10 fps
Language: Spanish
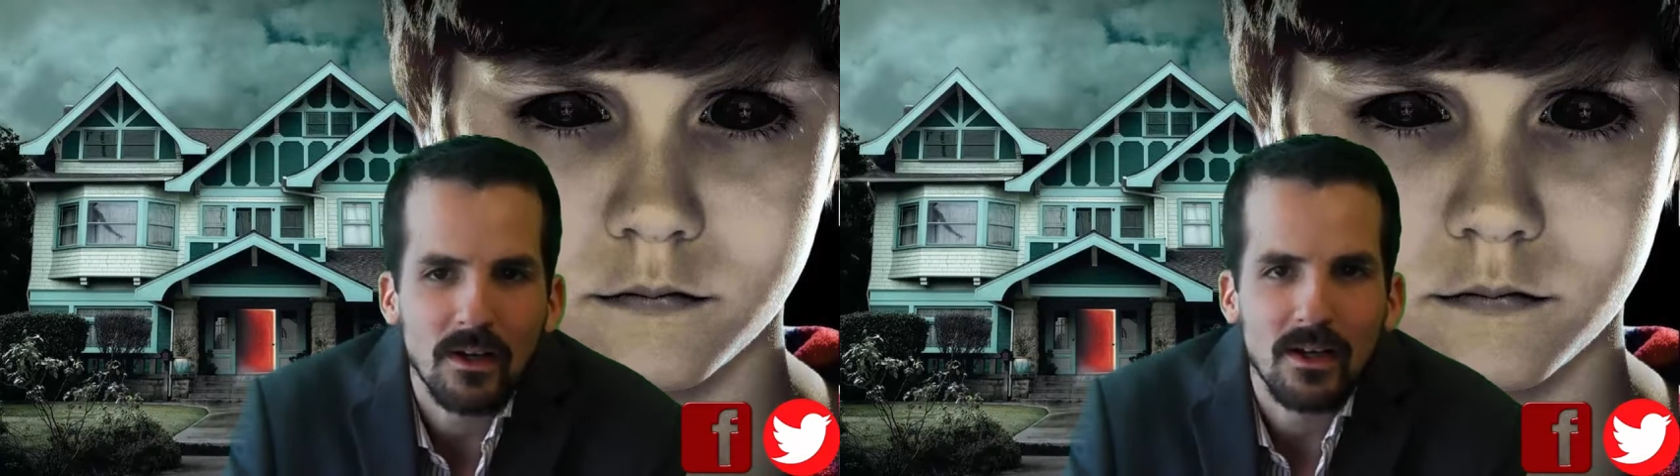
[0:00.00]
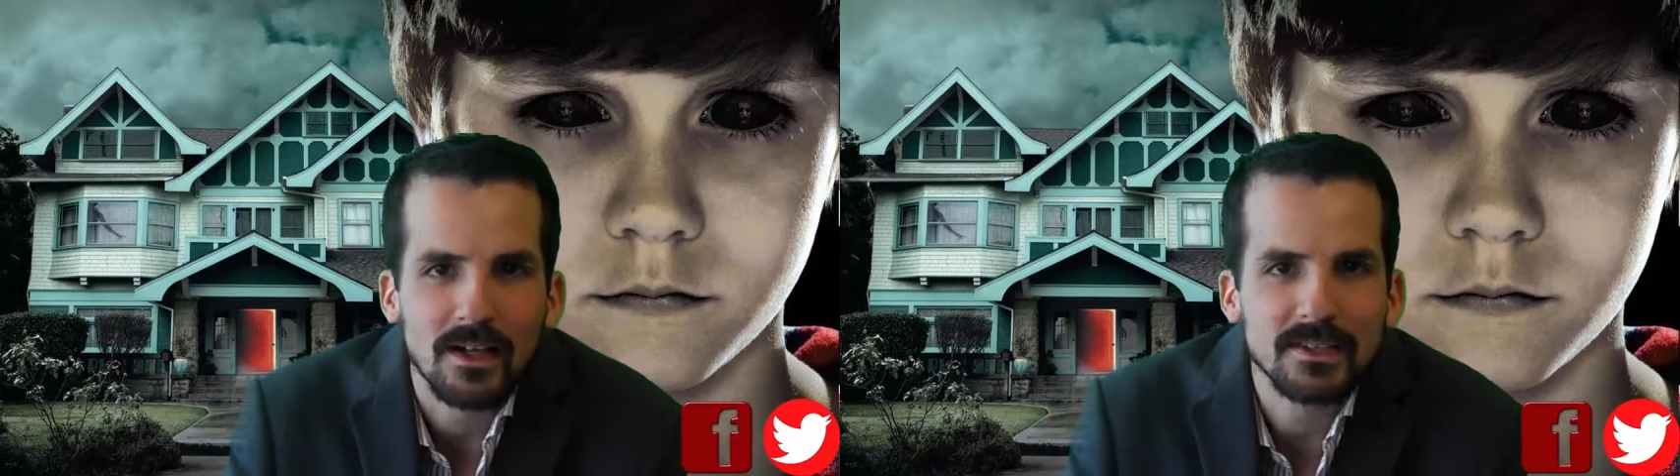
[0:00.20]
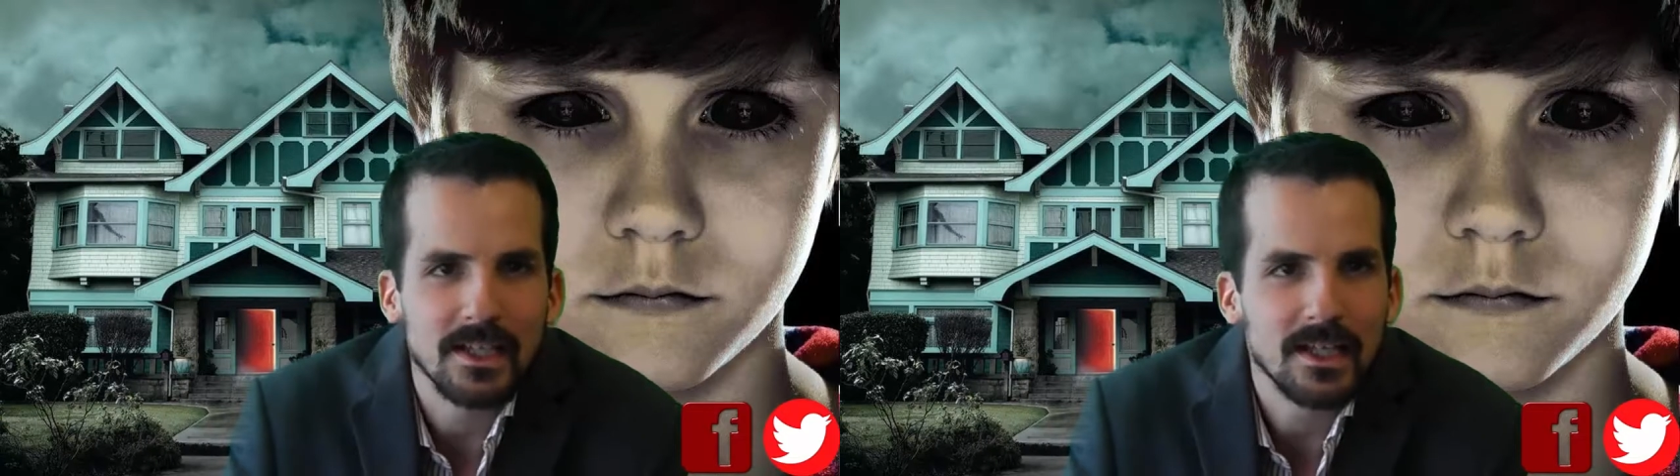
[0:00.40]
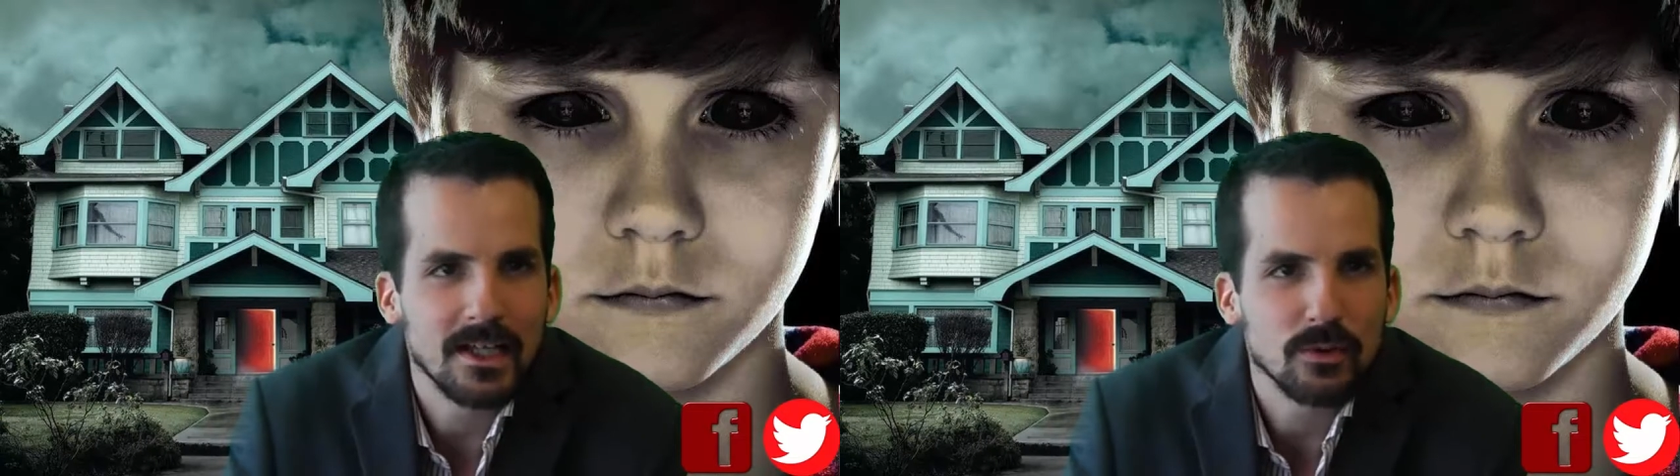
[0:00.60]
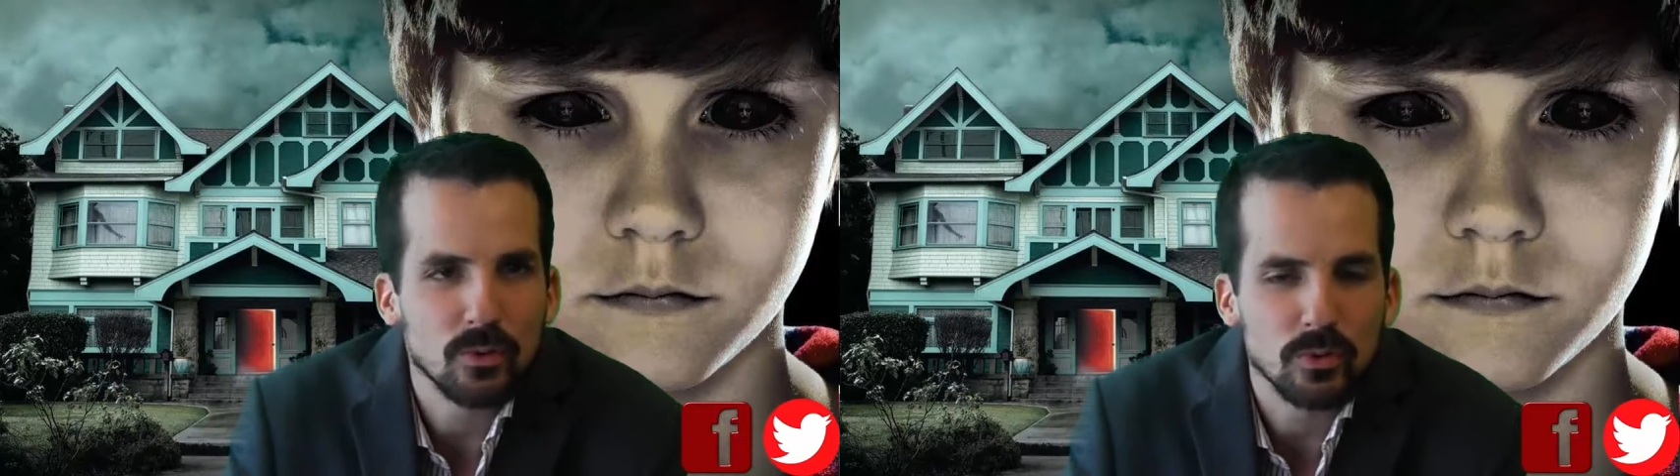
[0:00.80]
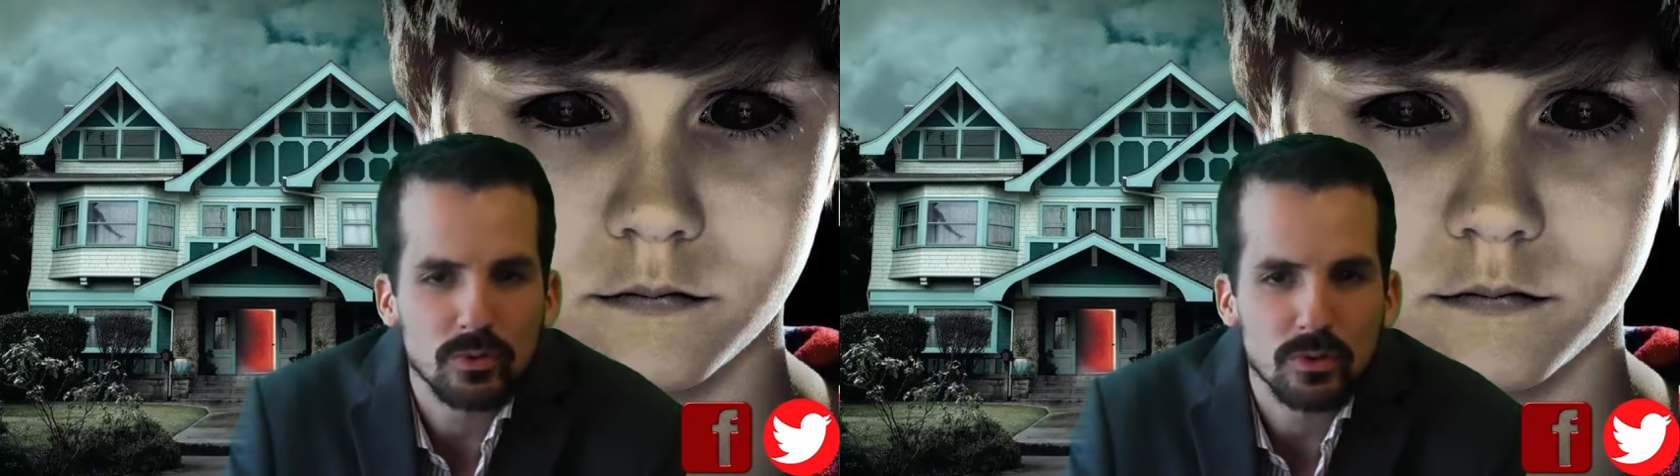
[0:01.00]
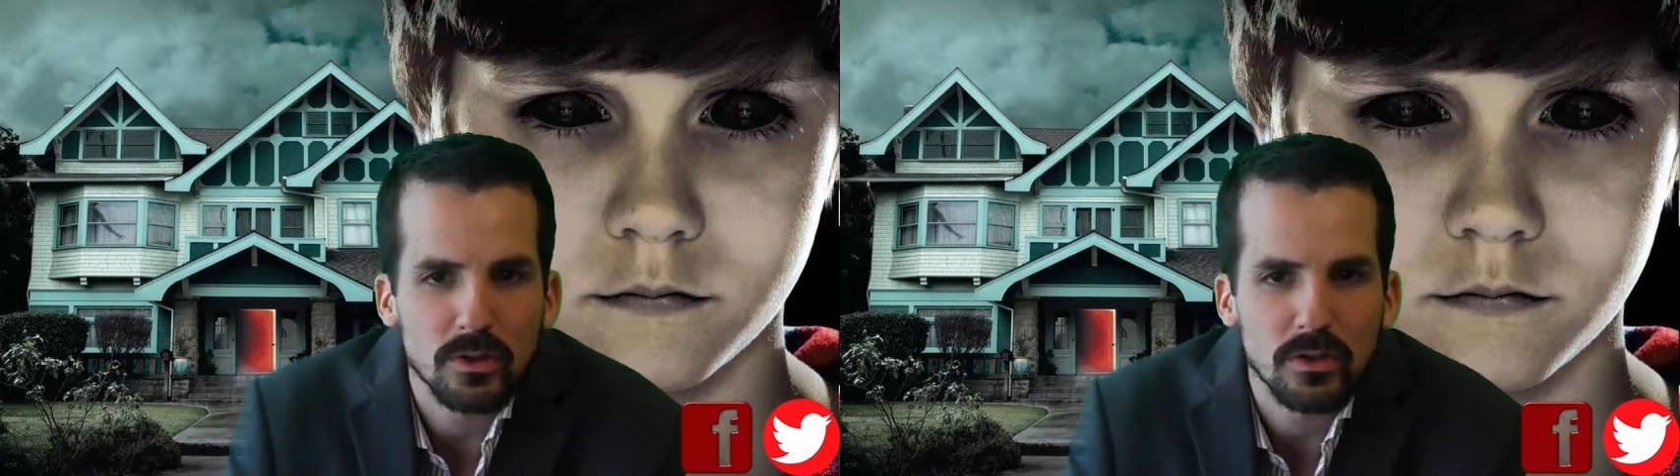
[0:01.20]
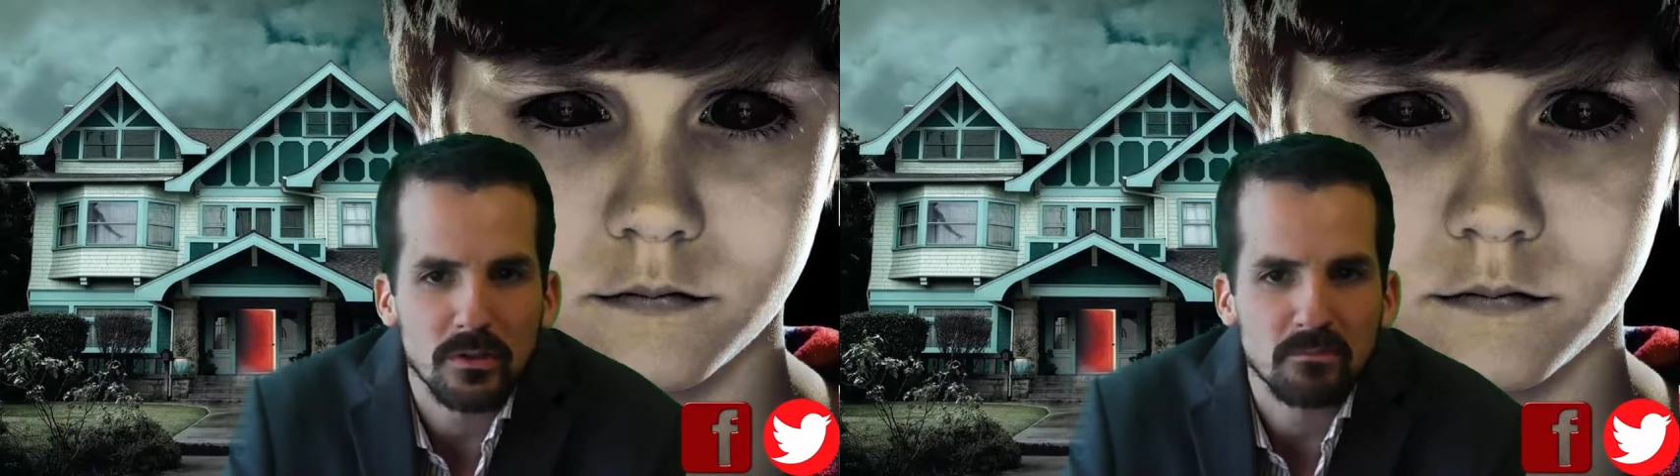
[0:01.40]
Así que dejen sus
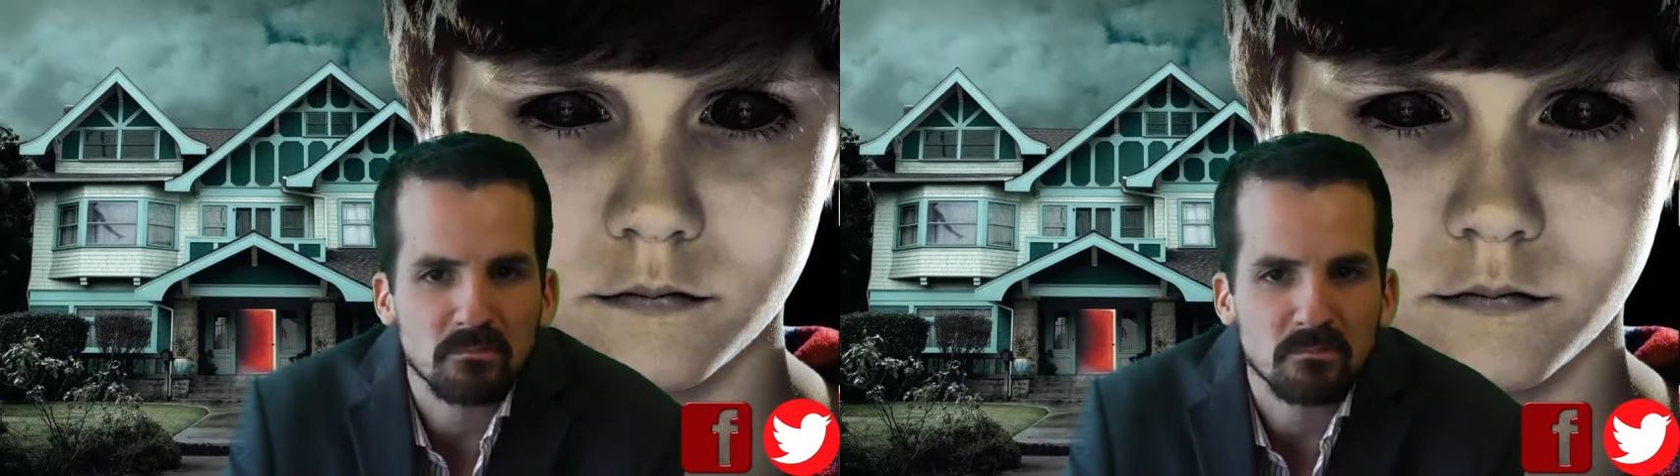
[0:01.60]
eh,